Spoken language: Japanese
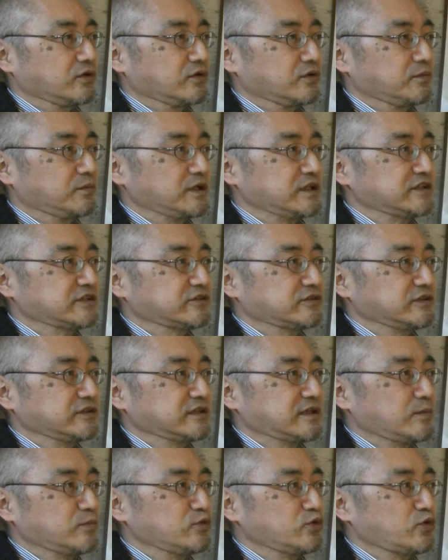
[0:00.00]

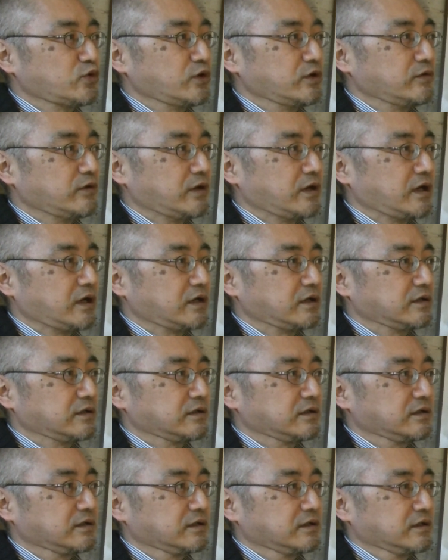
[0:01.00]
ベーシックインカムの声は
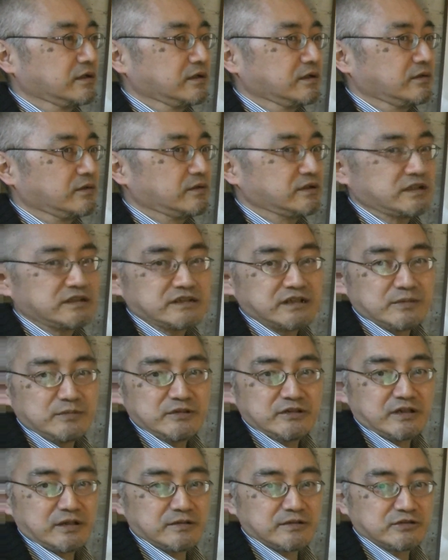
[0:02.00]
私が
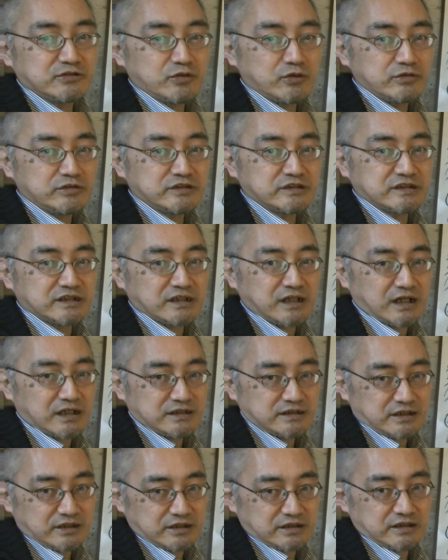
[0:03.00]
見る限り少し下
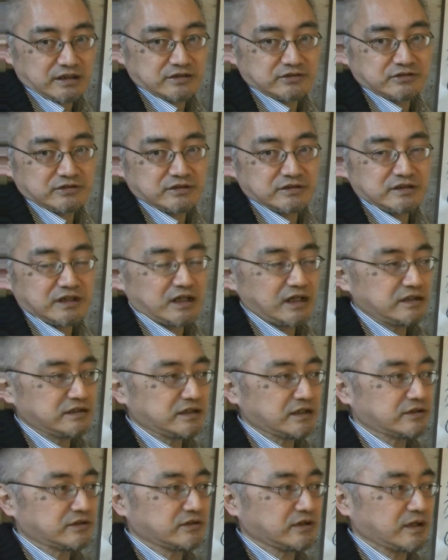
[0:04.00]
がった気がする下がっ
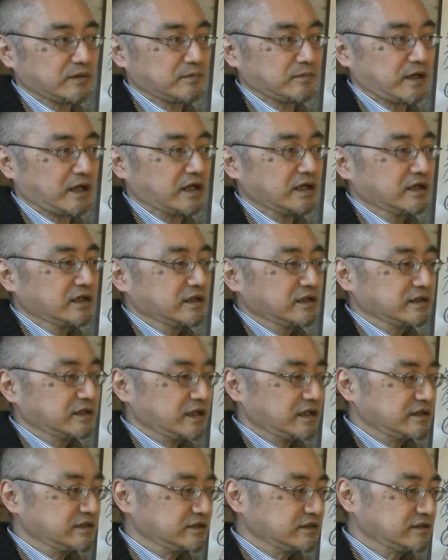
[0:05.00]
たっていうのはまあ
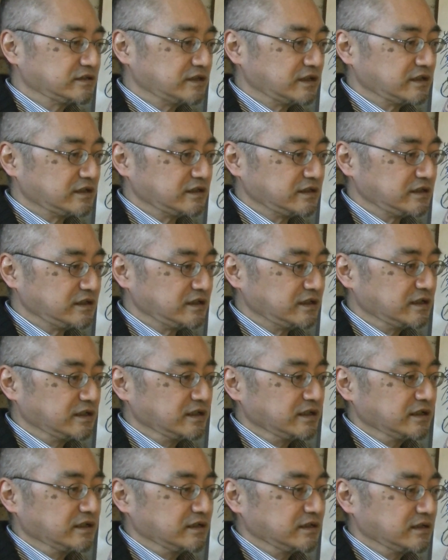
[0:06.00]
現実的に、
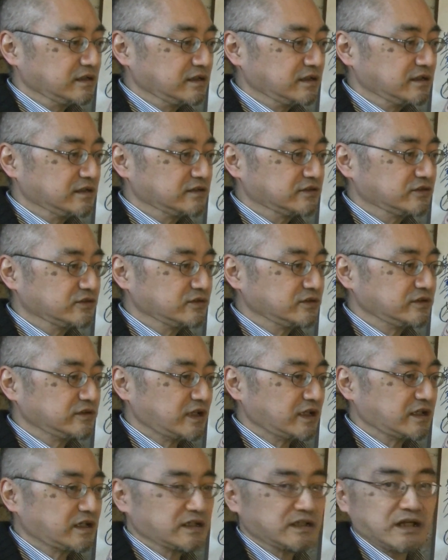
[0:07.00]
えー、すぐに
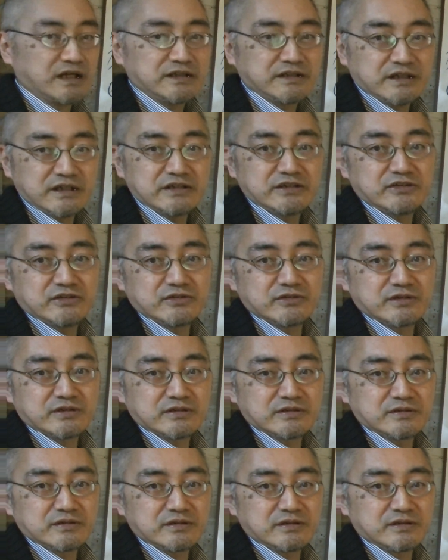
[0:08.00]
はいかないねっていう
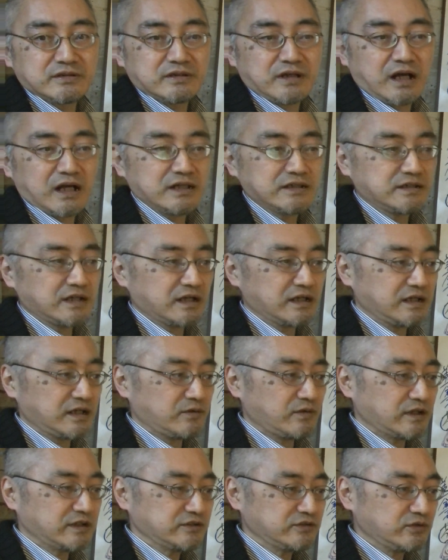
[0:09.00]
判断が
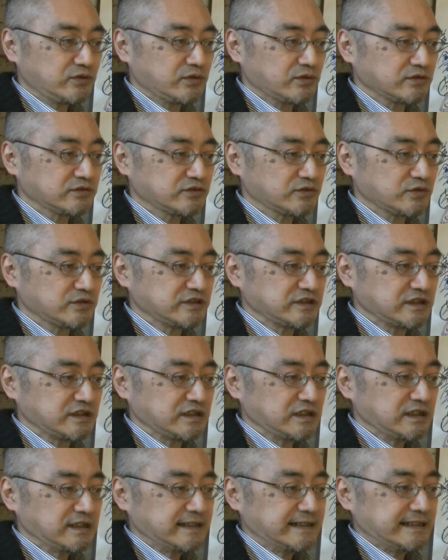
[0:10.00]
割と少し、
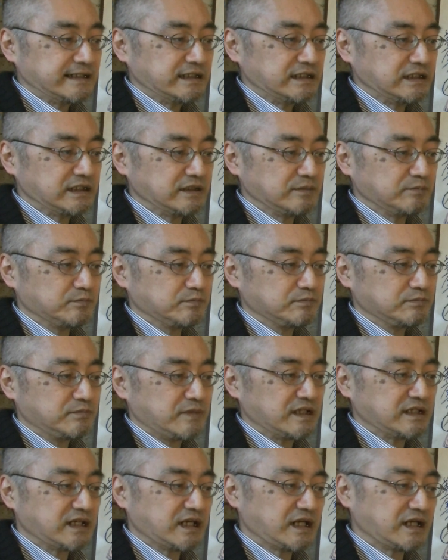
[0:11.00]
えー、
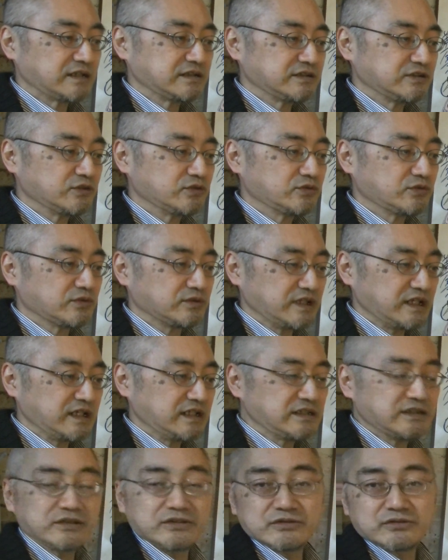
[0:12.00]
まだちょっと
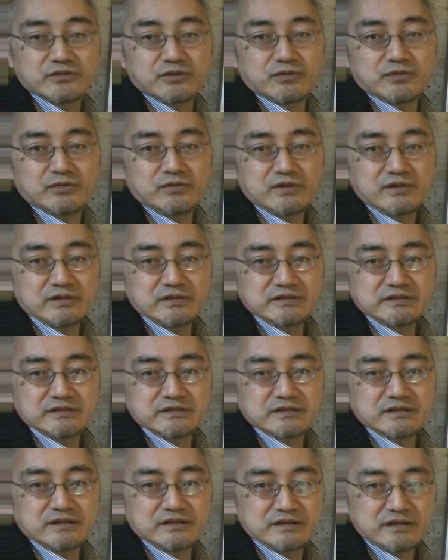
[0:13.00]
ねっていうところ
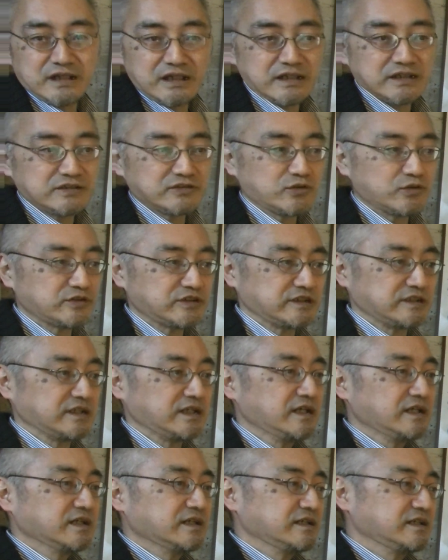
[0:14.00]
で少し
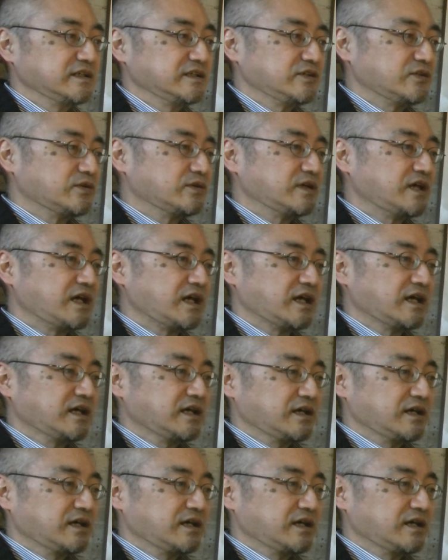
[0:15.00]
議論が